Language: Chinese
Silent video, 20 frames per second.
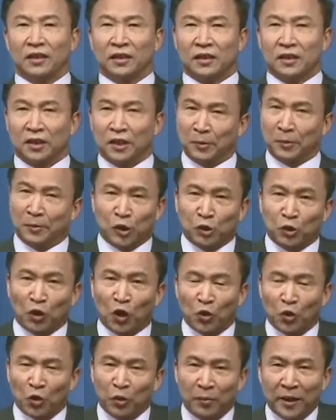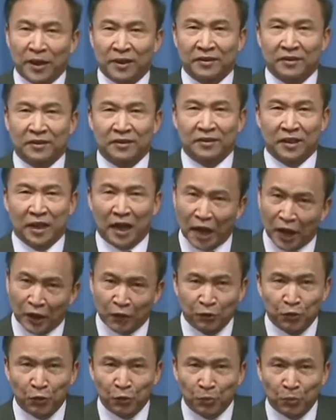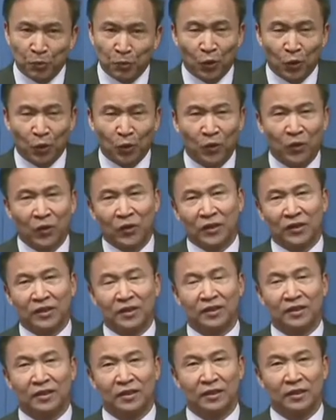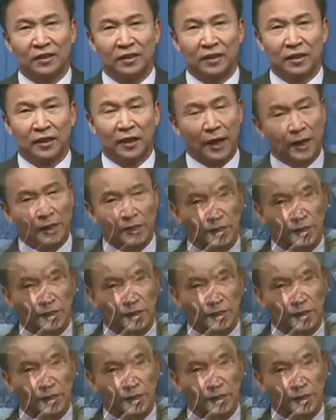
你比如说，我们爱父母，爱家